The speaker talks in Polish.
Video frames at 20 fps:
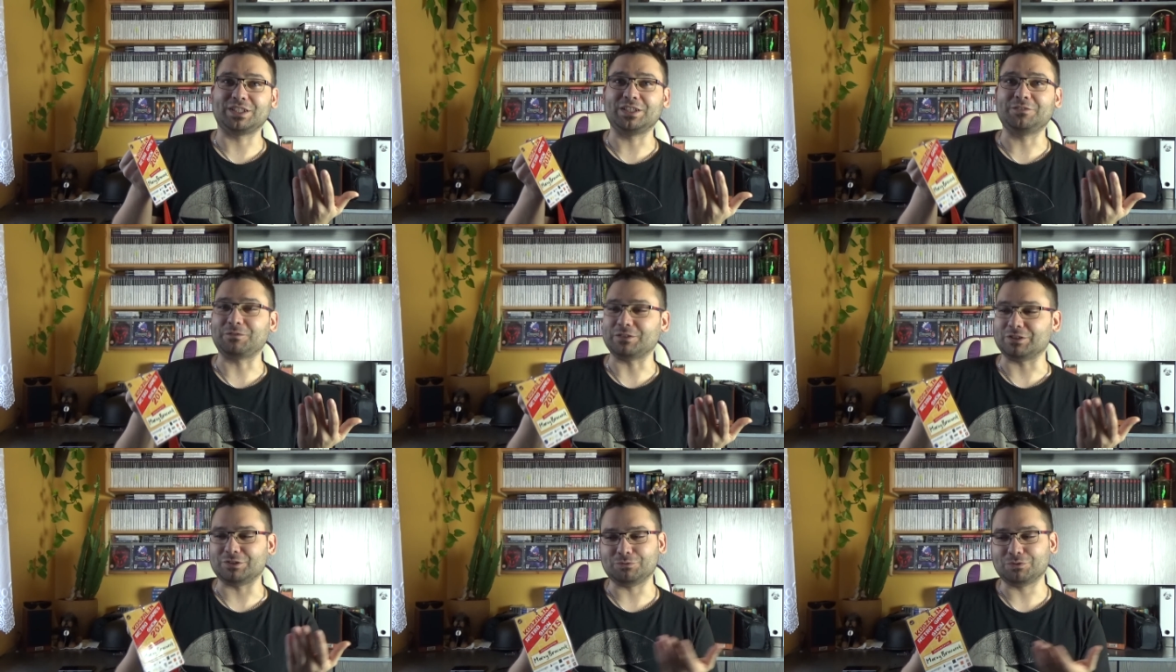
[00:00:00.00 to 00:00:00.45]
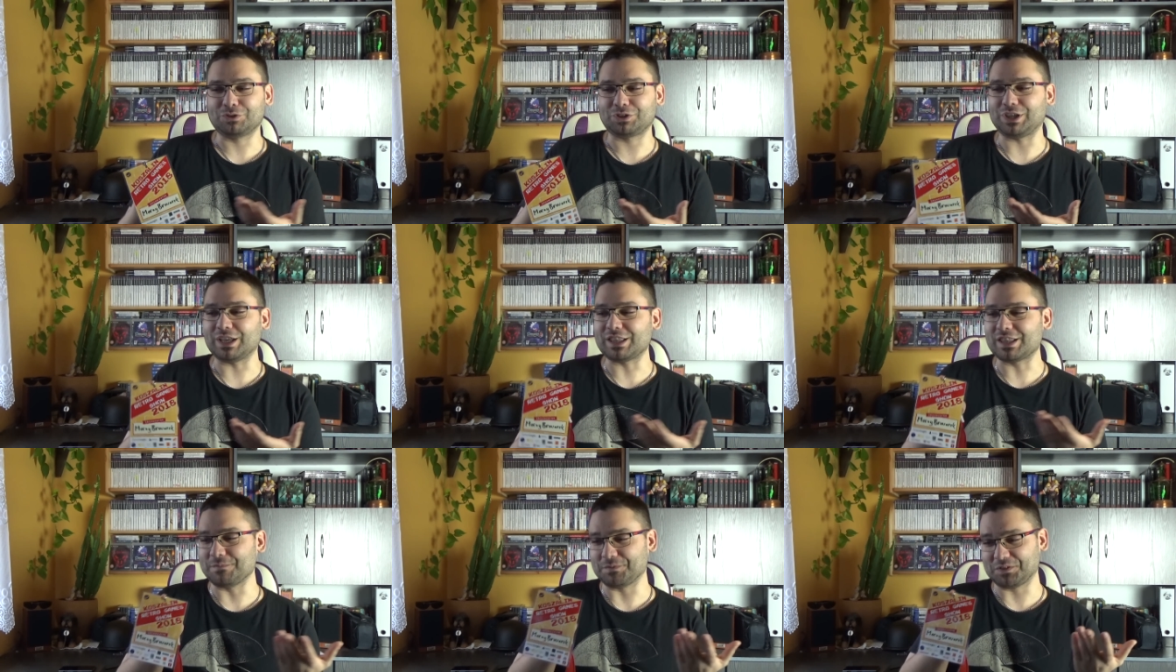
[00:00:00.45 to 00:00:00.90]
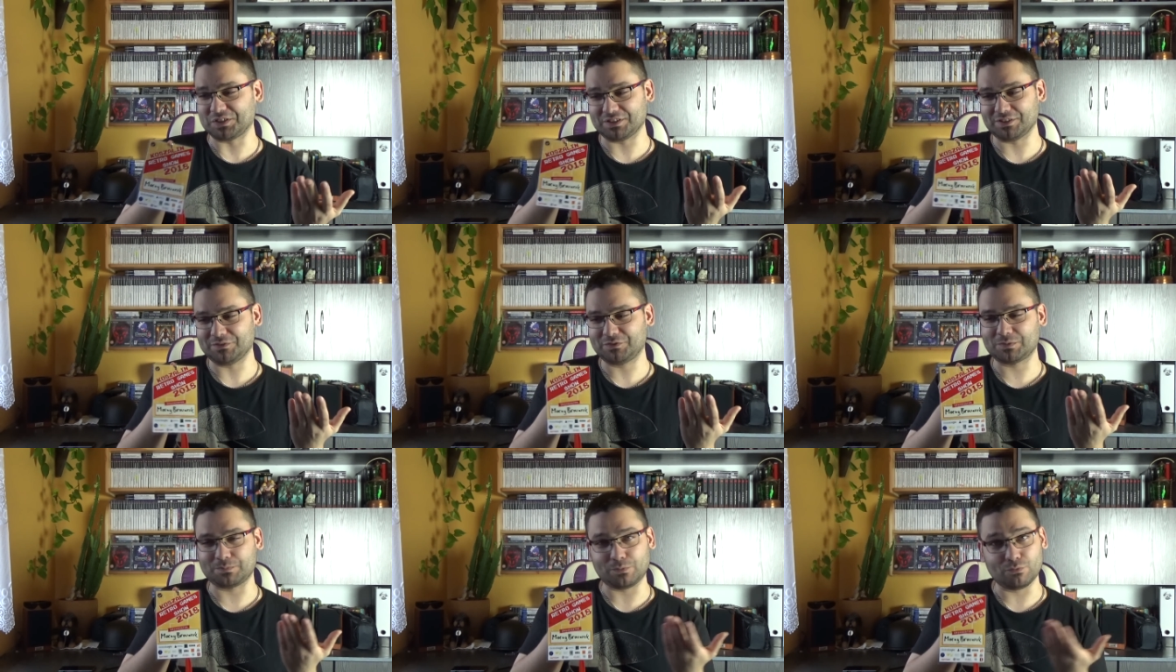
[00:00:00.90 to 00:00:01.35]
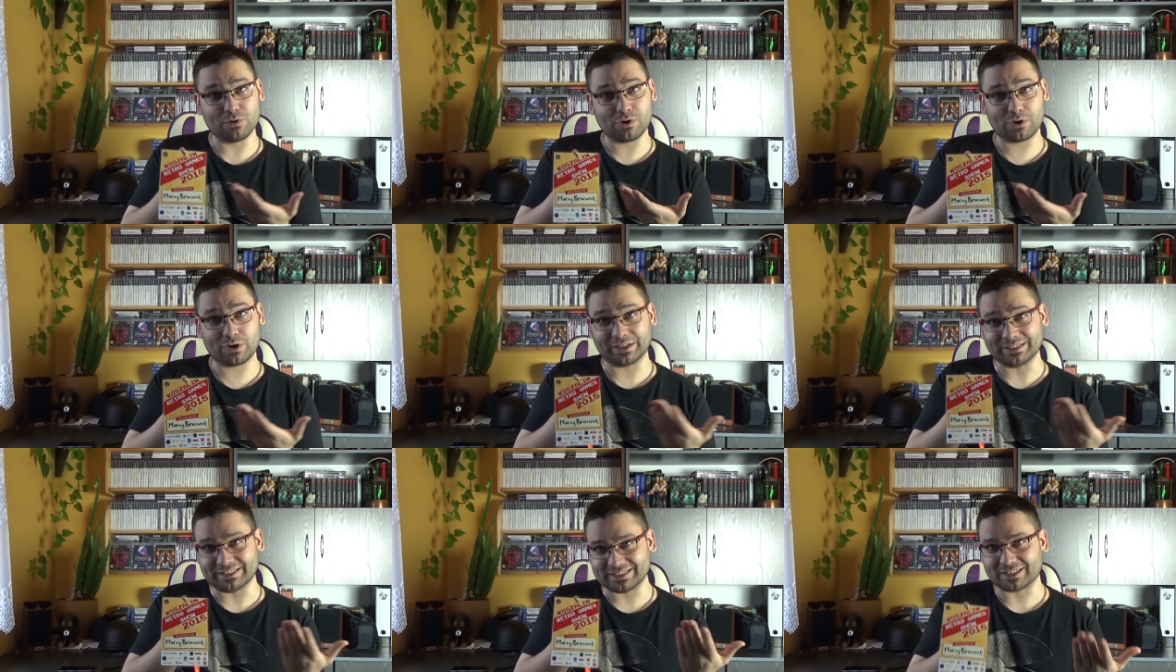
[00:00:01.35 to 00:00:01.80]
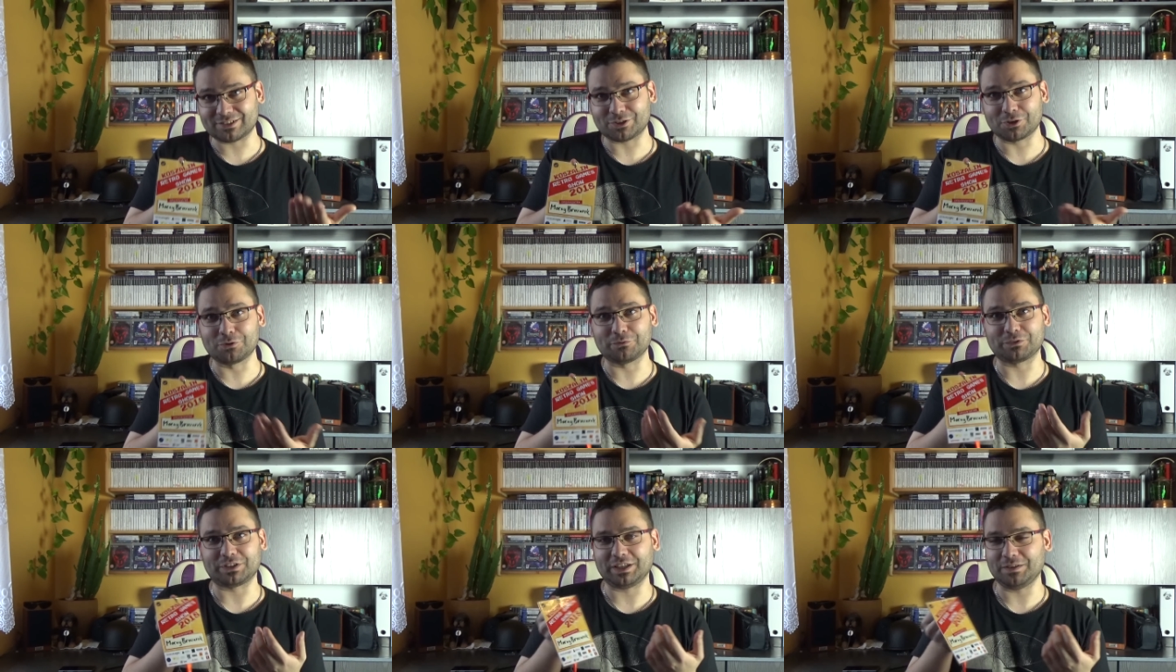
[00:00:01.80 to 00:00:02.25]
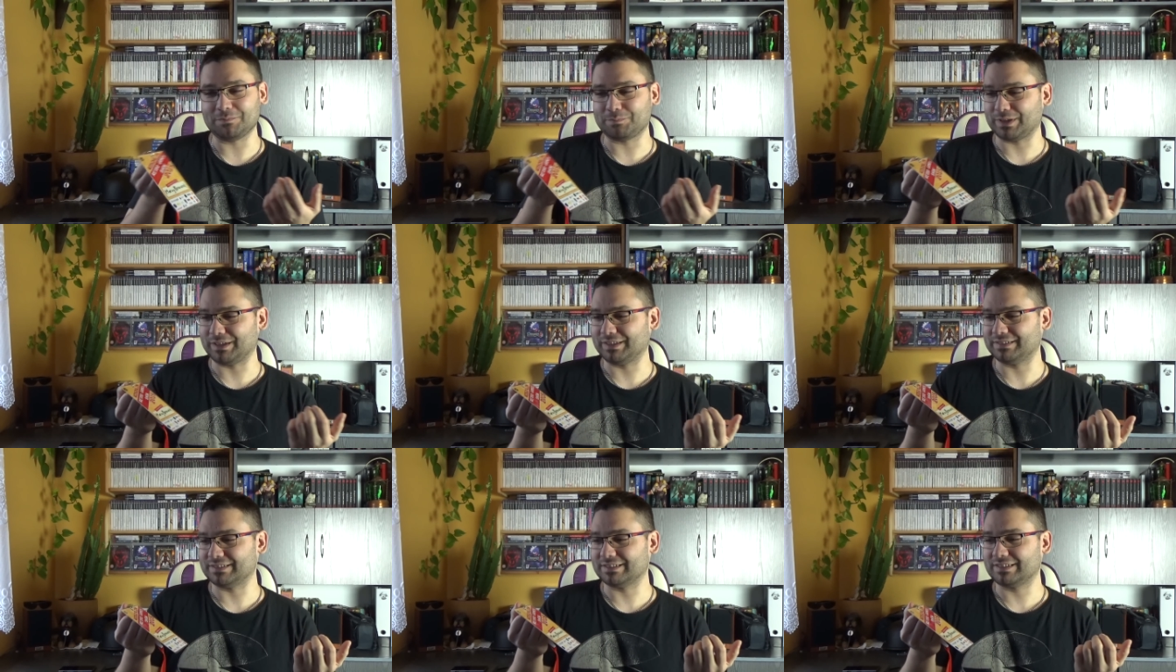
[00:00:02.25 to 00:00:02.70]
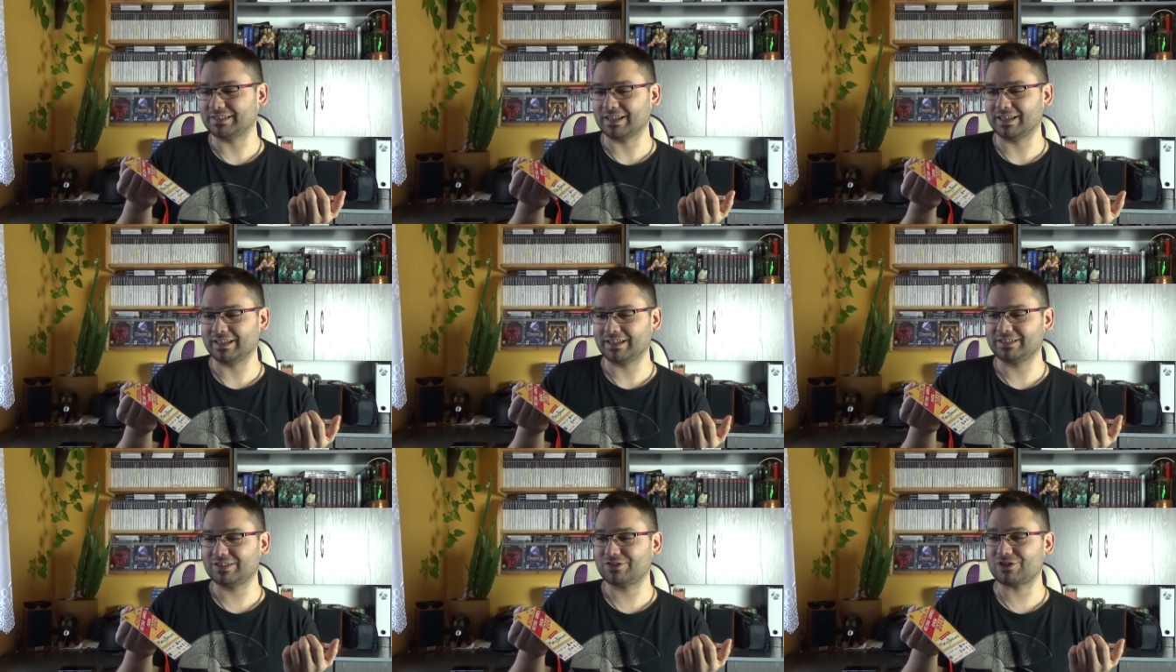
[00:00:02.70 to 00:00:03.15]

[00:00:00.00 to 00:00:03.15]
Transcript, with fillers: w tej chwili już jednym z współorganizatorów tej imprezy, tak.